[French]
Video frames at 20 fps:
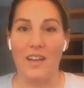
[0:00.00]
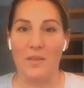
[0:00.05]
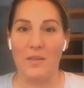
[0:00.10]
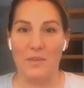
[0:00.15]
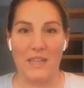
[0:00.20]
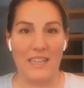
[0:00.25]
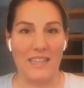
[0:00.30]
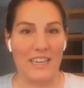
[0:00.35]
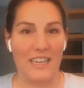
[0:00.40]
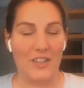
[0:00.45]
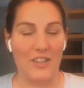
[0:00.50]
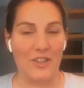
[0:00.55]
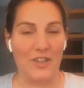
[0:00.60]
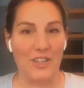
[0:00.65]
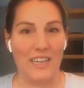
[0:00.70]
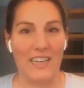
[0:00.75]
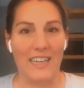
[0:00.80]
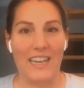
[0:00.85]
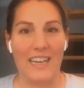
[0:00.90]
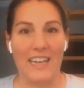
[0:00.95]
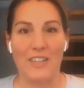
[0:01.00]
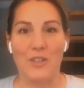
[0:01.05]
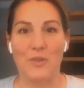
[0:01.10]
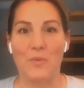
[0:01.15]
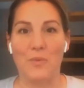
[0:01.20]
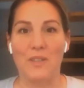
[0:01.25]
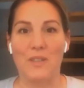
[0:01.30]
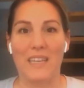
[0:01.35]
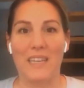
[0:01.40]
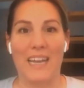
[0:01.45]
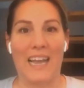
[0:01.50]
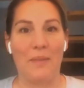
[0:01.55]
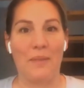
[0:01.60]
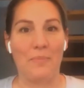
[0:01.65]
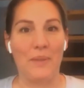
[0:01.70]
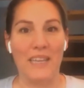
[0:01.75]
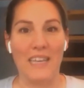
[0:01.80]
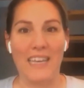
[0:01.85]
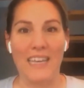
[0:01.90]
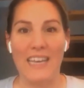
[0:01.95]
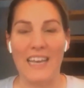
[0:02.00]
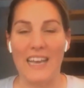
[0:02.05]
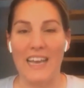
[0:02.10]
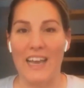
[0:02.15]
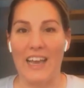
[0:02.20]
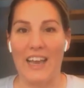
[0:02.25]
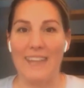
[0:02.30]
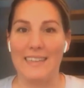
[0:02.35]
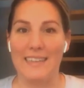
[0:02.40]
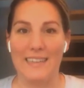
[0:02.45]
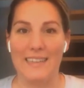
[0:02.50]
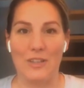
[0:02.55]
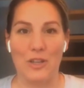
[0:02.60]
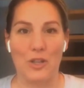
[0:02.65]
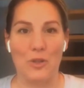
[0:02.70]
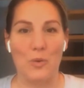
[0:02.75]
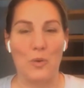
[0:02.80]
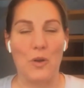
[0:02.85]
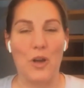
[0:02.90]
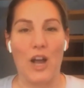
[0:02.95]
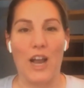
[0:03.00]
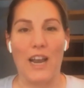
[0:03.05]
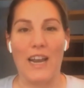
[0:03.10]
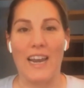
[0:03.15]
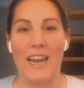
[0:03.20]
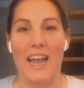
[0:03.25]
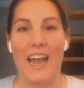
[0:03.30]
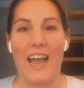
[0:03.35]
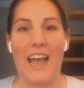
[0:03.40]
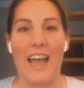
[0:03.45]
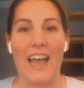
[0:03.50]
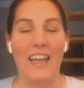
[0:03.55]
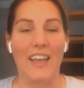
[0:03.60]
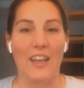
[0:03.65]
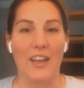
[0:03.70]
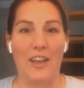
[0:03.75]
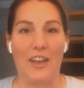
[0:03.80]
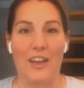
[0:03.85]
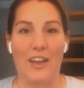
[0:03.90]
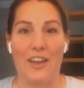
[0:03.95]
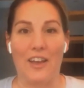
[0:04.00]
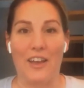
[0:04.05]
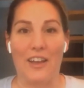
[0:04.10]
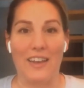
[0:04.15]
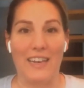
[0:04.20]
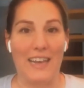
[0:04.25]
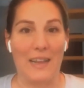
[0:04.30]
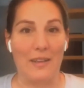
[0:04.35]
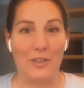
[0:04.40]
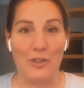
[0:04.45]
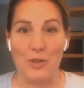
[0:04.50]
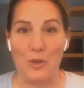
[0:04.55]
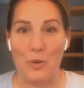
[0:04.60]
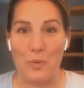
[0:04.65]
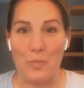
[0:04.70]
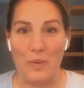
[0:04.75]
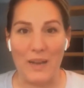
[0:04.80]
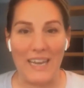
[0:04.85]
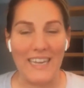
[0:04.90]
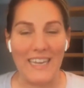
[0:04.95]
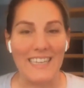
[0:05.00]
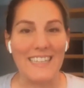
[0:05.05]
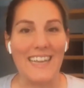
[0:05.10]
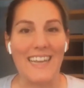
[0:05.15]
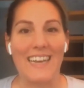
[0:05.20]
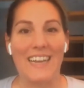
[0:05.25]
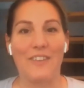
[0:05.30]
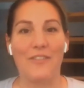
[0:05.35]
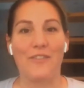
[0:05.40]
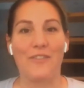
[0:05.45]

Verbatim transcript: peut-être ajouter de la zoothérapie, des autocollants, euh, la surprise à la